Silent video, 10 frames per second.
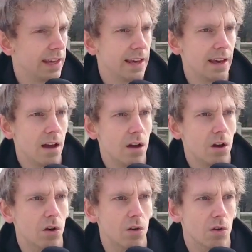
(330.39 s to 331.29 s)
et
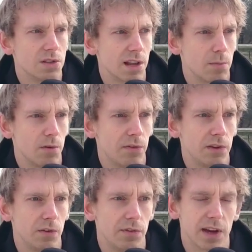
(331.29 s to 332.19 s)
le, le, simple
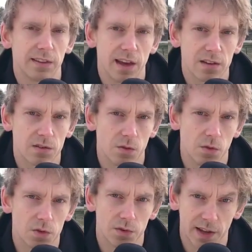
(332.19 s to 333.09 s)
fait de faire taire
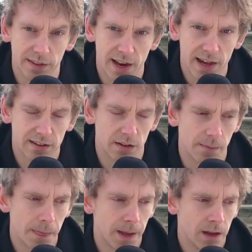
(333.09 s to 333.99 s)
son, son intellect